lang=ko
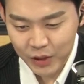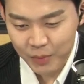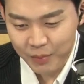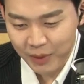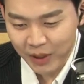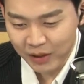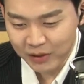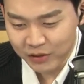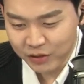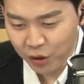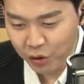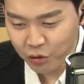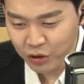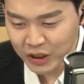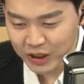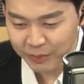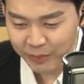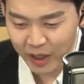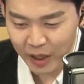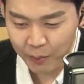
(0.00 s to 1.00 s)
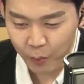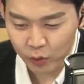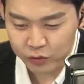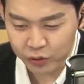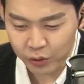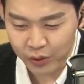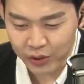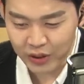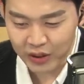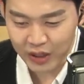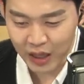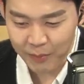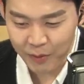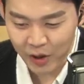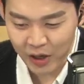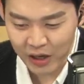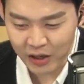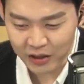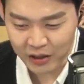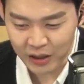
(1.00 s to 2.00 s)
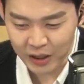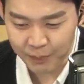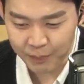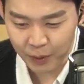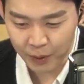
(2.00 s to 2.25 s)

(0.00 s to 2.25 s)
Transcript: 천만 서울 시민의 목소리를 대변하는